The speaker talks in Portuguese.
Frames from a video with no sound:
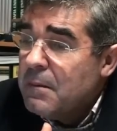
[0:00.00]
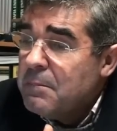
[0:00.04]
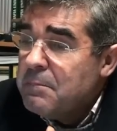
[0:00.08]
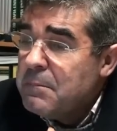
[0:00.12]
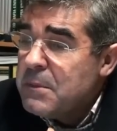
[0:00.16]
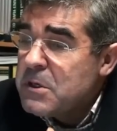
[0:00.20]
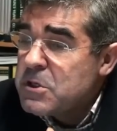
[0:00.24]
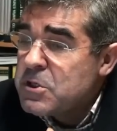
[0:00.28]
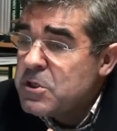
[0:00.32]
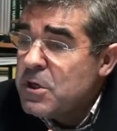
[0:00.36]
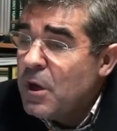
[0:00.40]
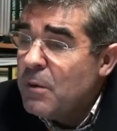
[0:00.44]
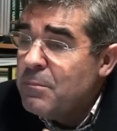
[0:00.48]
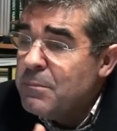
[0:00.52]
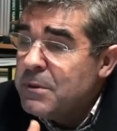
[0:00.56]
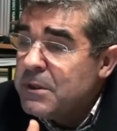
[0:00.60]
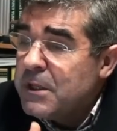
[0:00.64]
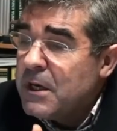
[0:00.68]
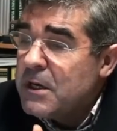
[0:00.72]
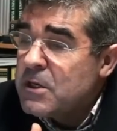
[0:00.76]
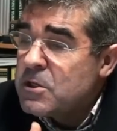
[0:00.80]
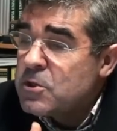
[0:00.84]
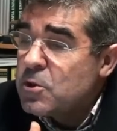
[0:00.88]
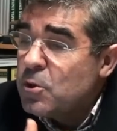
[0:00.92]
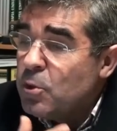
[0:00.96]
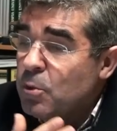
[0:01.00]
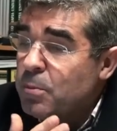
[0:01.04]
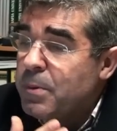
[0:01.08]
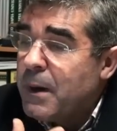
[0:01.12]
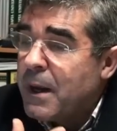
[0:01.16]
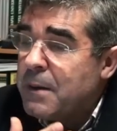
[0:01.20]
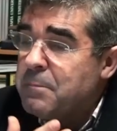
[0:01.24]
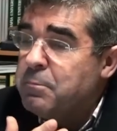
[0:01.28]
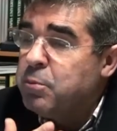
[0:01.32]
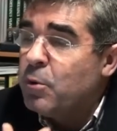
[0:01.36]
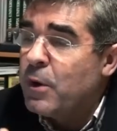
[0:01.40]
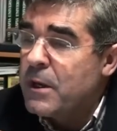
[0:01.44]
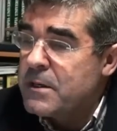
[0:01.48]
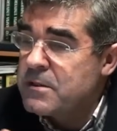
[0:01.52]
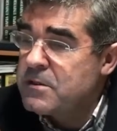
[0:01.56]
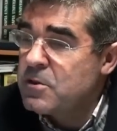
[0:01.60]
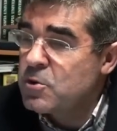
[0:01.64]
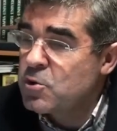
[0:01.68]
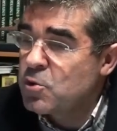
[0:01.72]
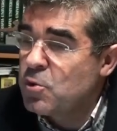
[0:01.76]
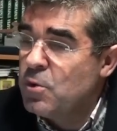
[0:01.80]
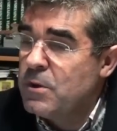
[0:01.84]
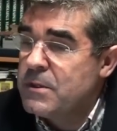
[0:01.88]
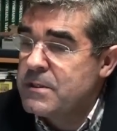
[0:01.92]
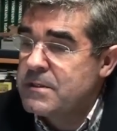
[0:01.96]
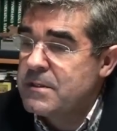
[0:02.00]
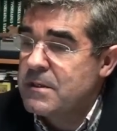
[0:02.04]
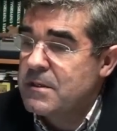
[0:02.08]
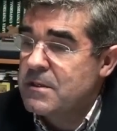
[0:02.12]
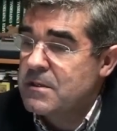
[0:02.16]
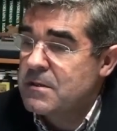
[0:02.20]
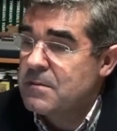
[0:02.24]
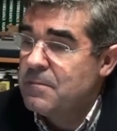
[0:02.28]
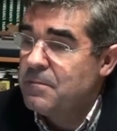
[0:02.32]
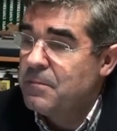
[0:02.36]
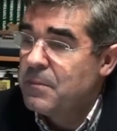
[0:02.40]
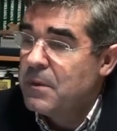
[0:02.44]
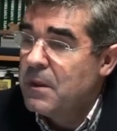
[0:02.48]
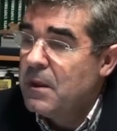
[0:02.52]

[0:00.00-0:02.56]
mas não me deixo levar por essas coisas.